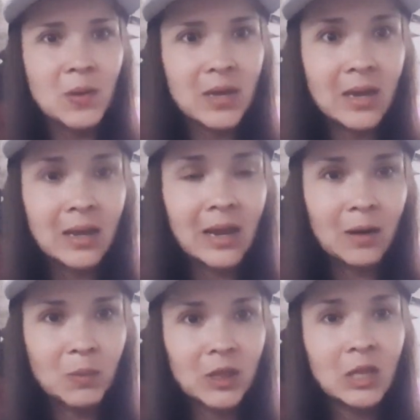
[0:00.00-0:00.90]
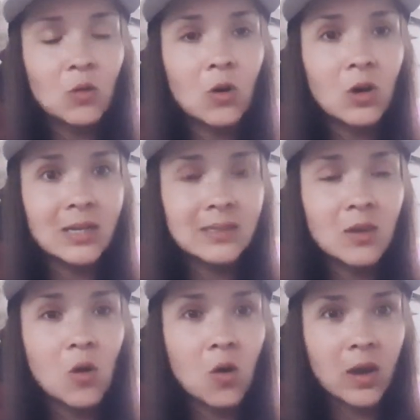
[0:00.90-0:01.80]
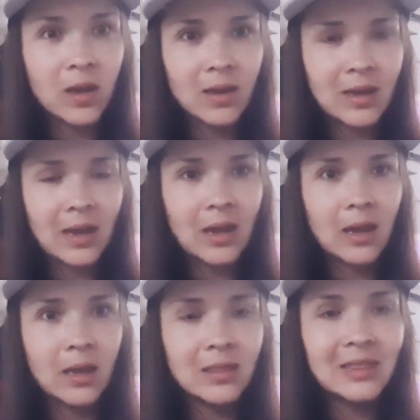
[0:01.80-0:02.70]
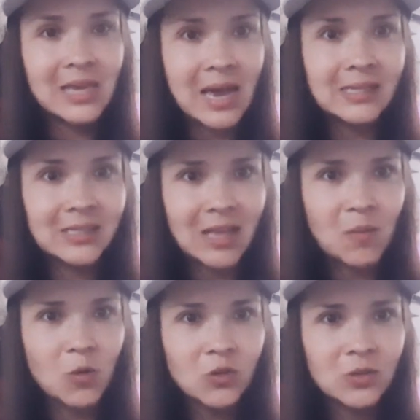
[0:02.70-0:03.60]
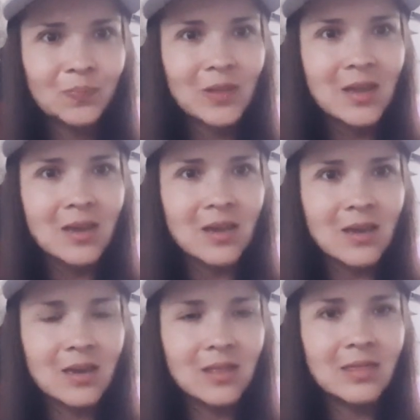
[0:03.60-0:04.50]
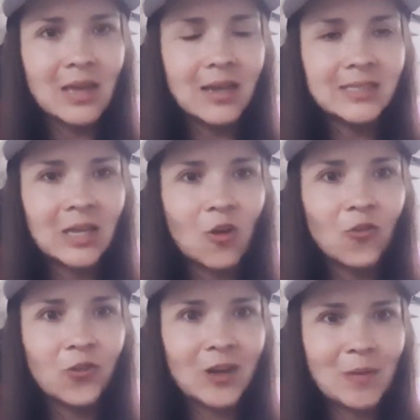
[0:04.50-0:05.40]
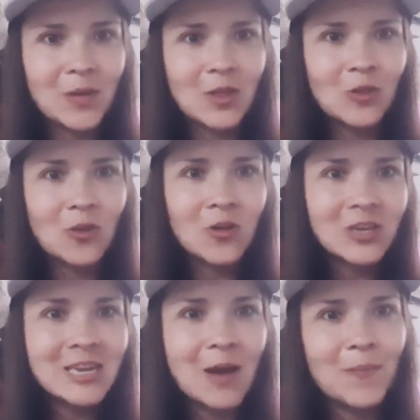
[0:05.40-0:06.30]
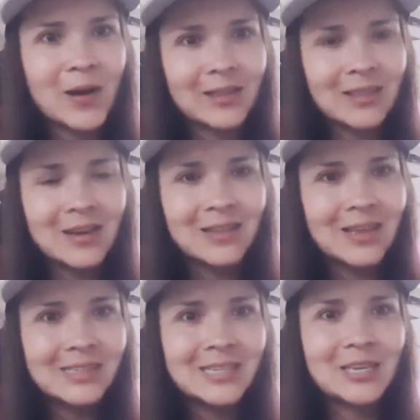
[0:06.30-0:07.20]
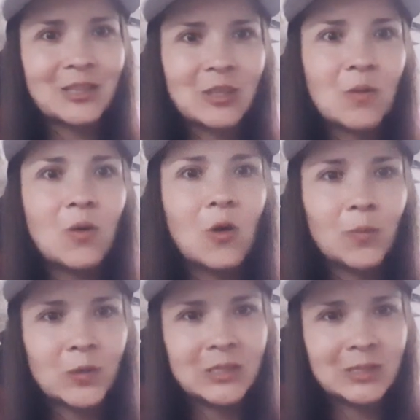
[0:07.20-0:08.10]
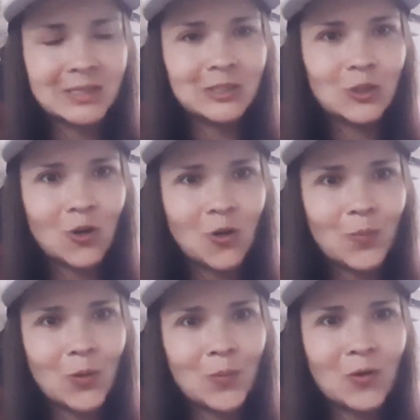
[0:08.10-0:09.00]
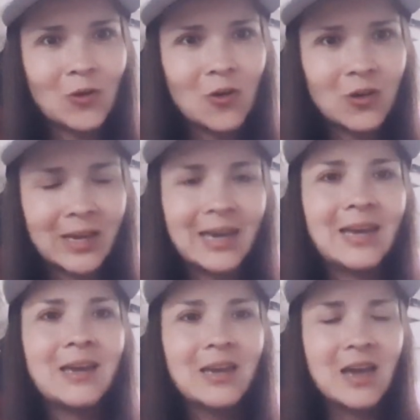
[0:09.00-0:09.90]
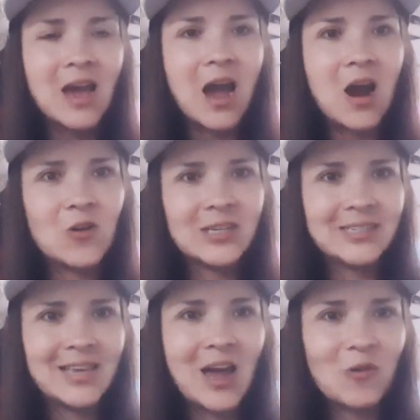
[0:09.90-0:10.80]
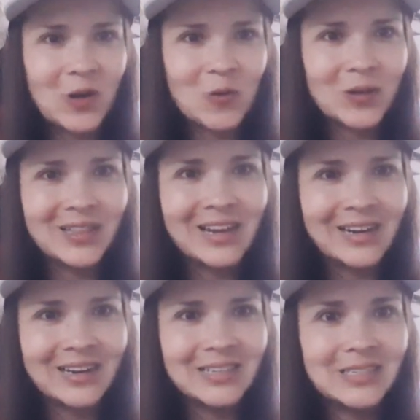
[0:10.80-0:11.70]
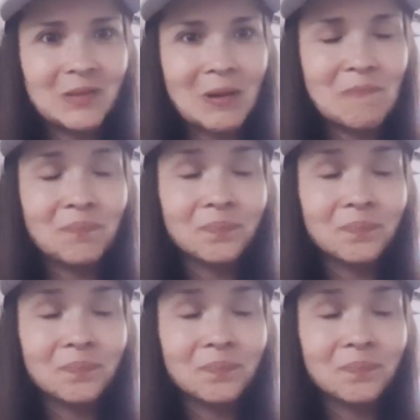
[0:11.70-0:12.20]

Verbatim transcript: eh, en mi título les digo en qué día estamos eh, de este confinamiento y a partir del siguiente blog pues yo propongo que ahora sea una cuenta regresiva.